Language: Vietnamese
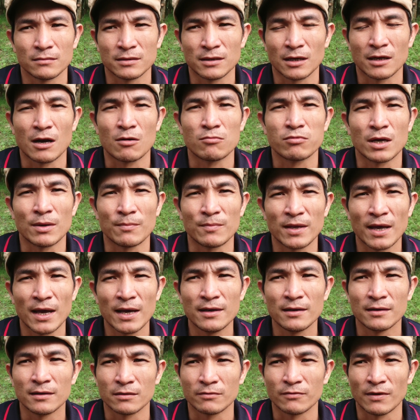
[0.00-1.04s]
sẽ không kiềm
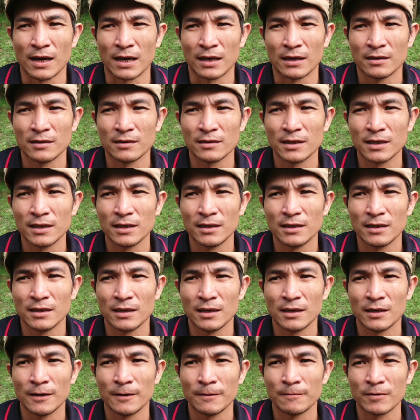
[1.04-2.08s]
chế được và nó cái
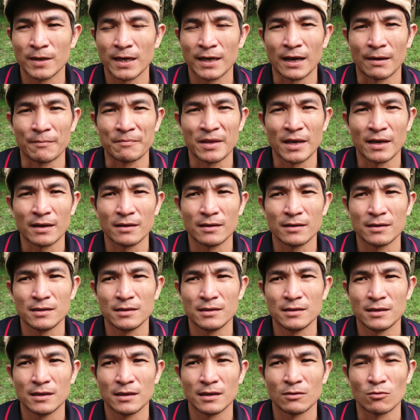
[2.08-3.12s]
cái cảm giác nó
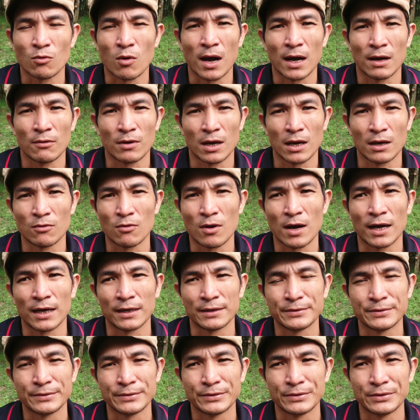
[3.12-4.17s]
cứ hoài hoài
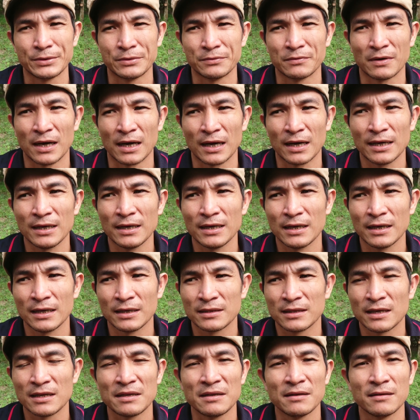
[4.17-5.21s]
hoài và
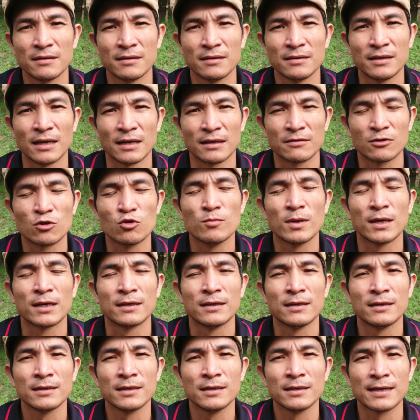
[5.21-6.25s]
cái tinh dịch của mình
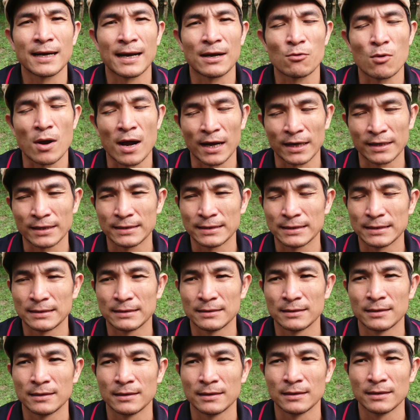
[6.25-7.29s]
nó cứ ra hoài
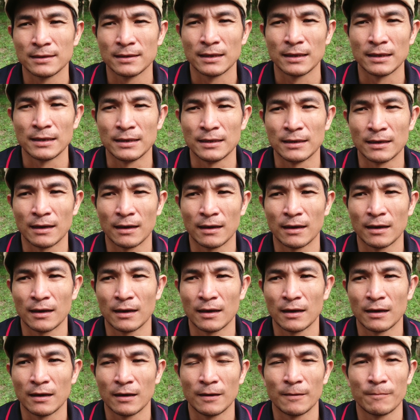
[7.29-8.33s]
thì
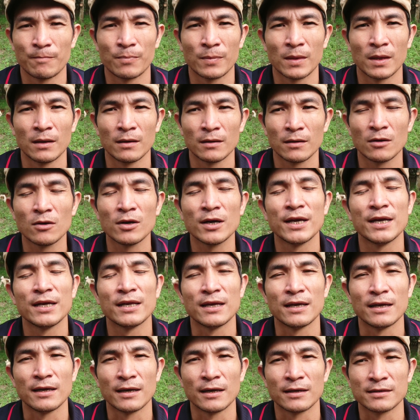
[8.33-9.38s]
có khi
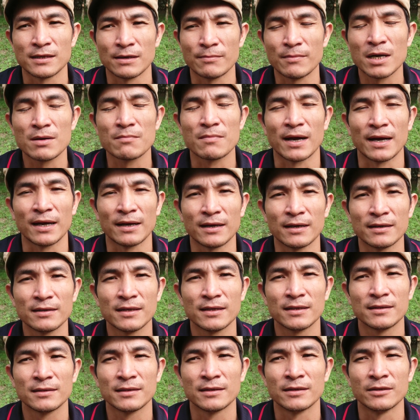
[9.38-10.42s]
thì sẽ mất mạng ở
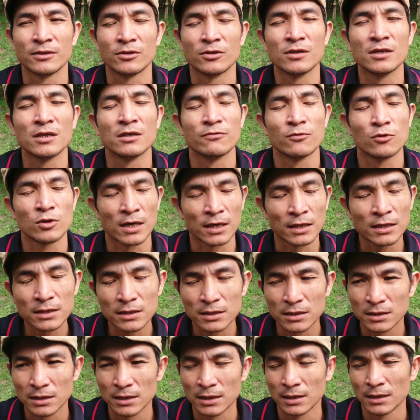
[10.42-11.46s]
trên người của người phụ nữ
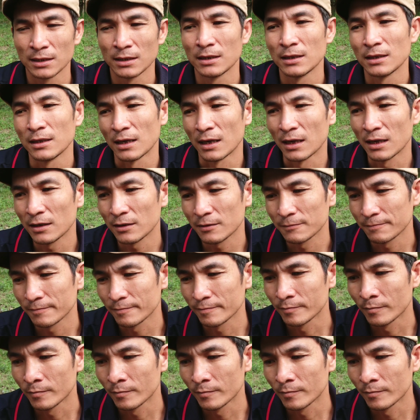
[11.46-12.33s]
đó